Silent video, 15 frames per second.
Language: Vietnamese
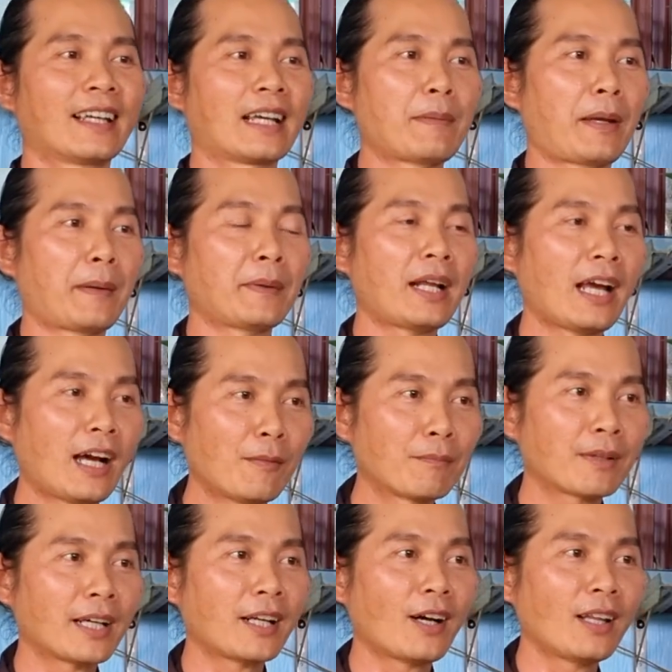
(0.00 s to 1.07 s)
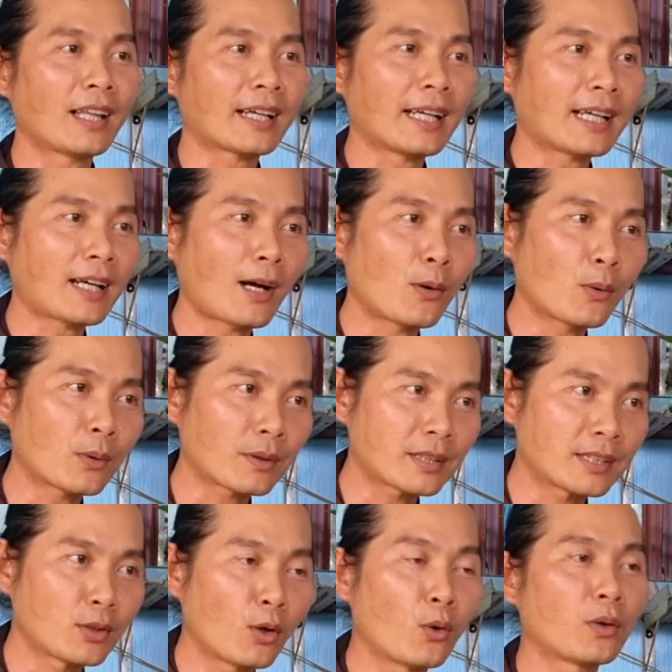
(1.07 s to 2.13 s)
Cái mẹ mới nói không, cái đó là cái câu
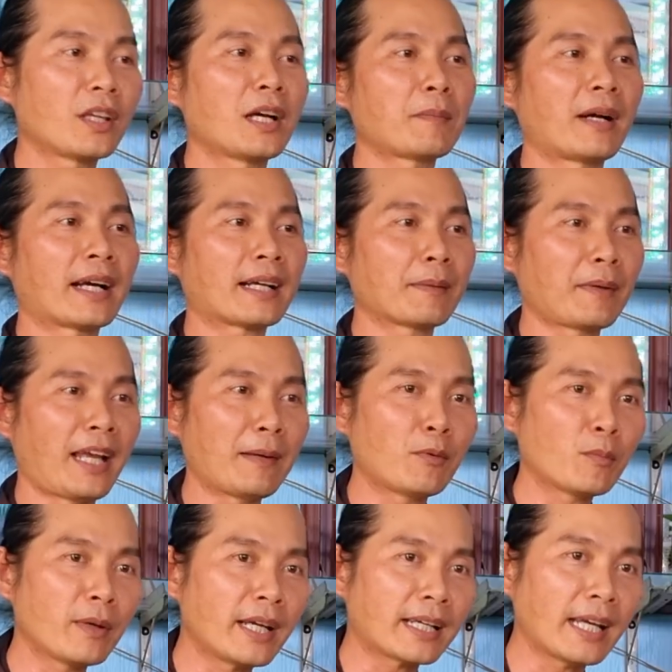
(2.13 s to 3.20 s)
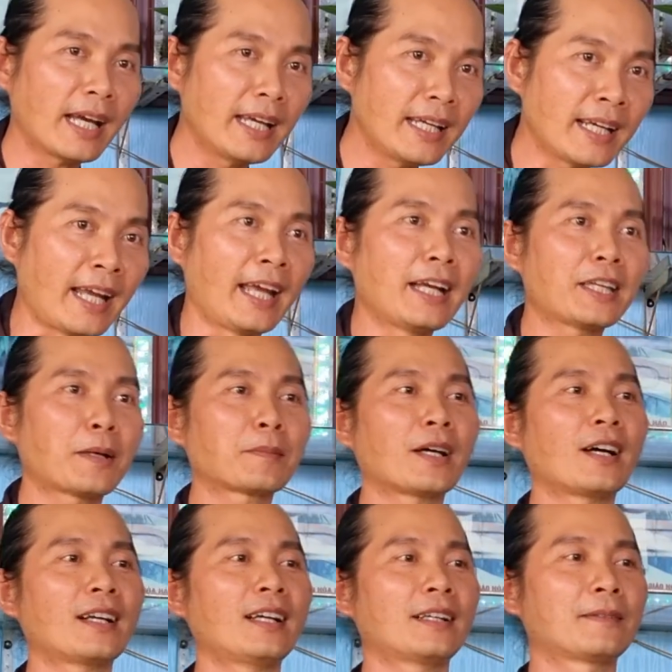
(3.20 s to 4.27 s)
suông, nhưng mà mẹ muốn biết cái ý nghĩa trong
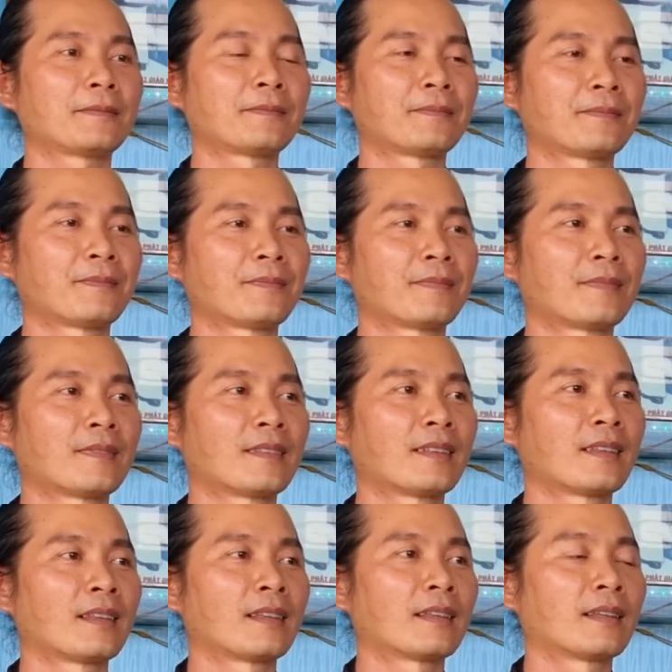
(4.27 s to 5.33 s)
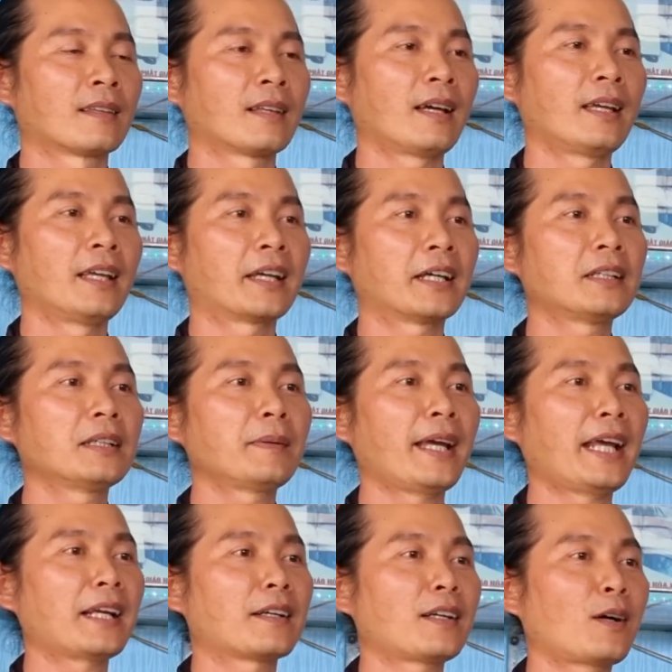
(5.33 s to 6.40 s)
đó đó. Thì cái đứa
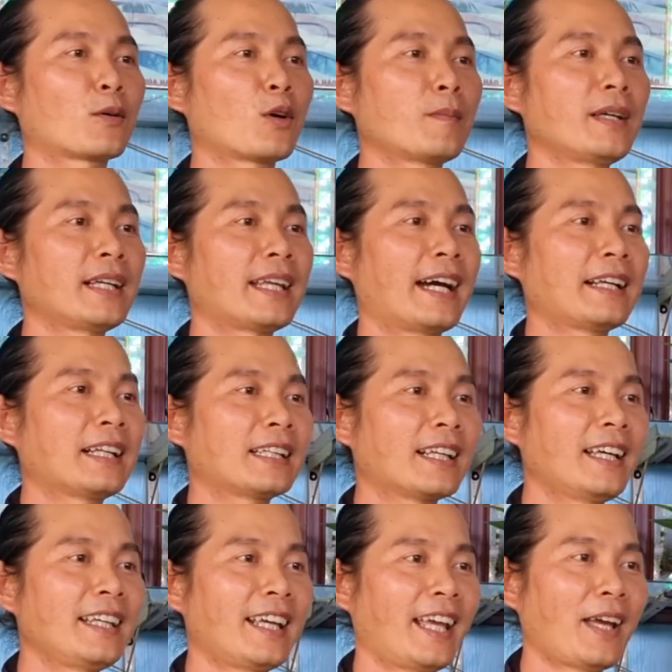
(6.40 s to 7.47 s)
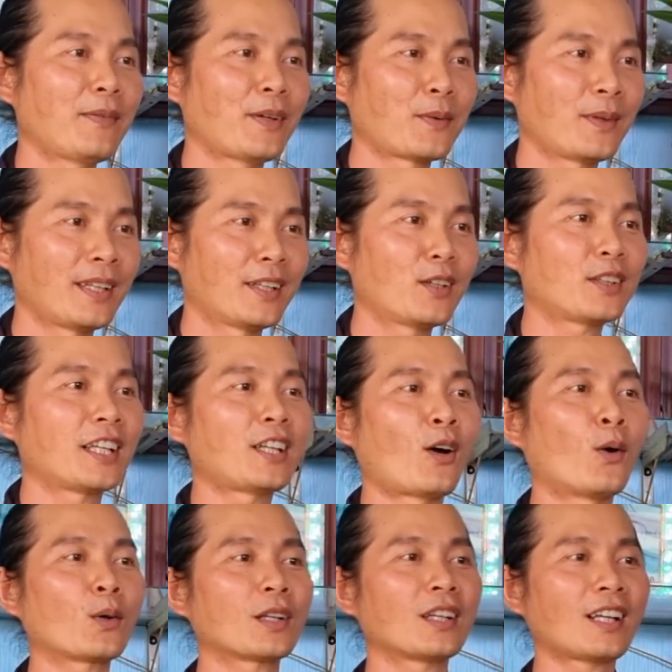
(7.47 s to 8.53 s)
bé này nó đâu có biết giải thích ý nghĩa phải không quý vị, nó chỉ
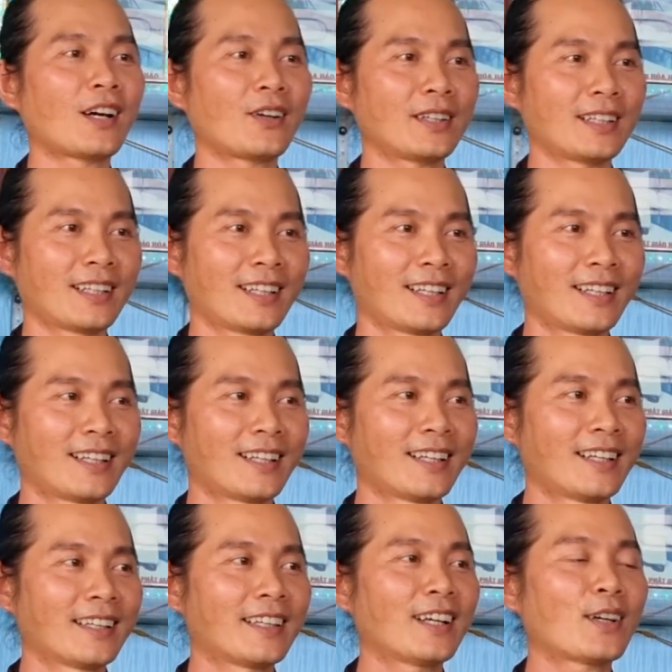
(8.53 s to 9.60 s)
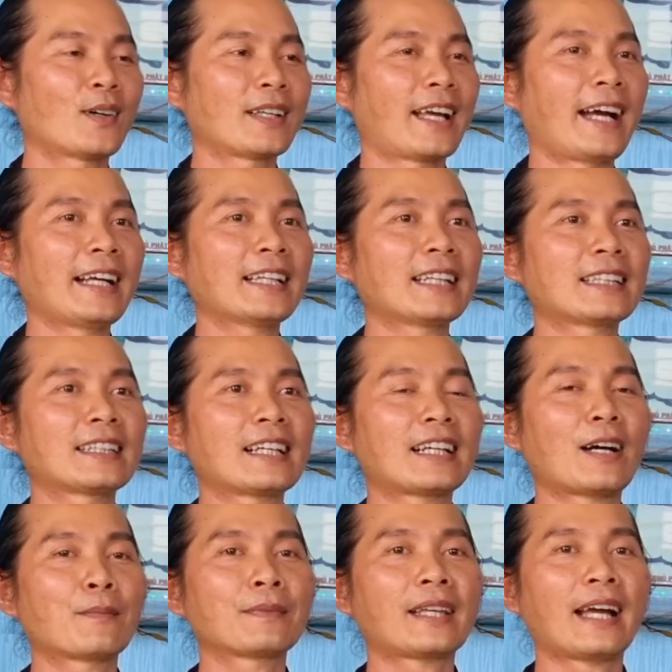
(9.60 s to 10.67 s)
thuộc đó thôi. Chứ còn giải thích cái
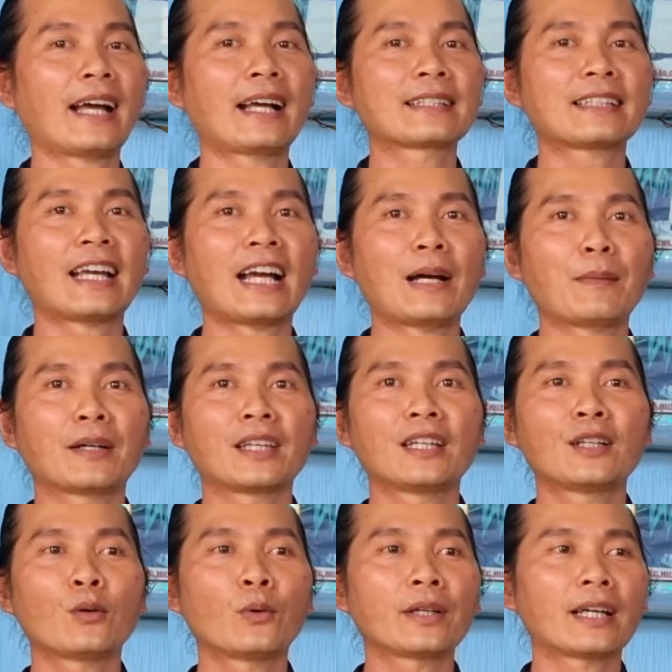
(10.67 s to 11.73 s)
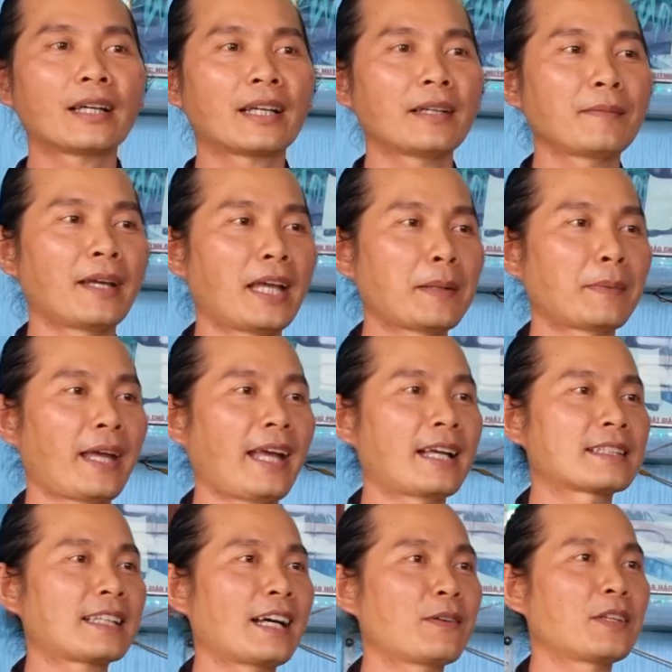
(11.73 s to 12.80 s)
công cha làm sao mà như núi, cái, cái nghĩa mẹ
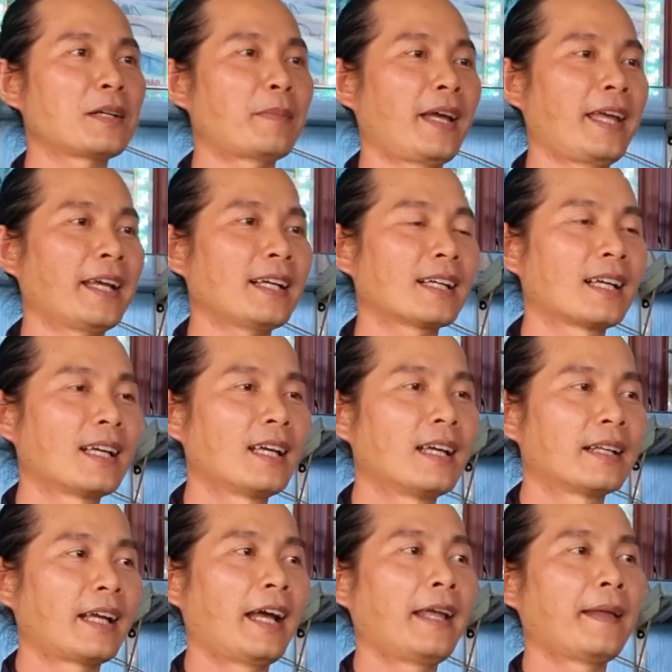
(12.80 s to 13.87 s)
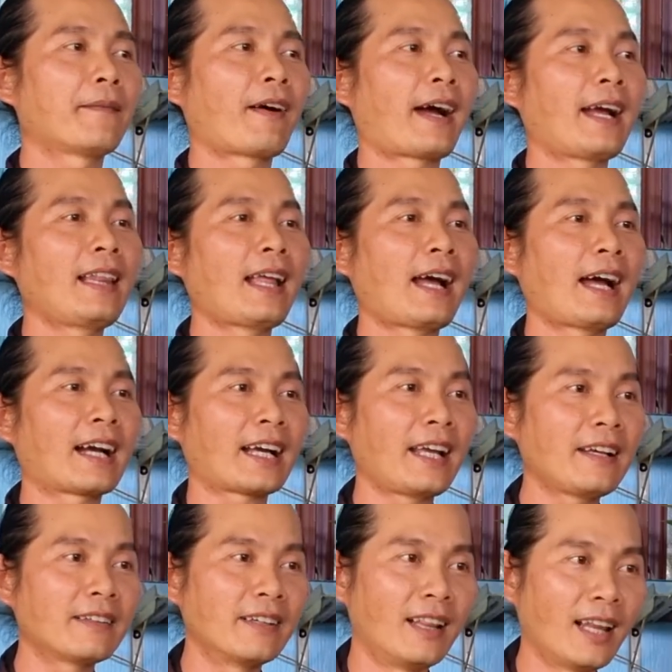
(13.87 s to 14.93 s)
làm sao như biển, thì phải là cái
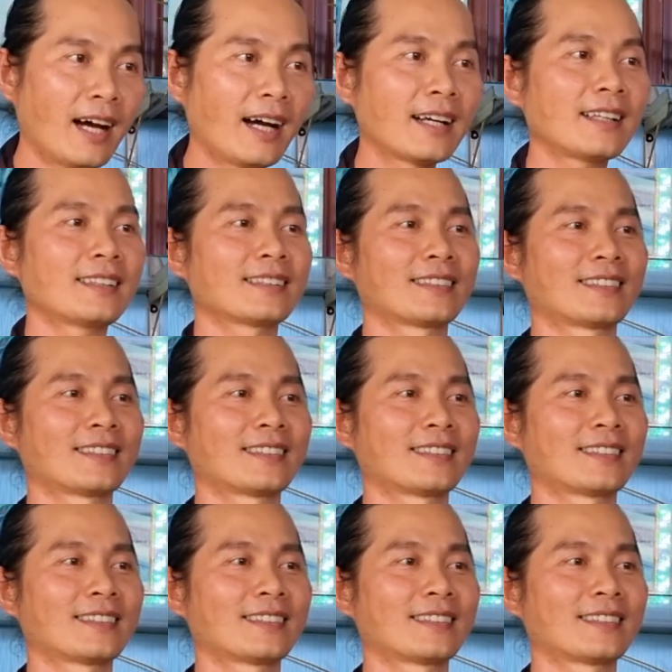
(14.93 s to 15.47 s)
người lớn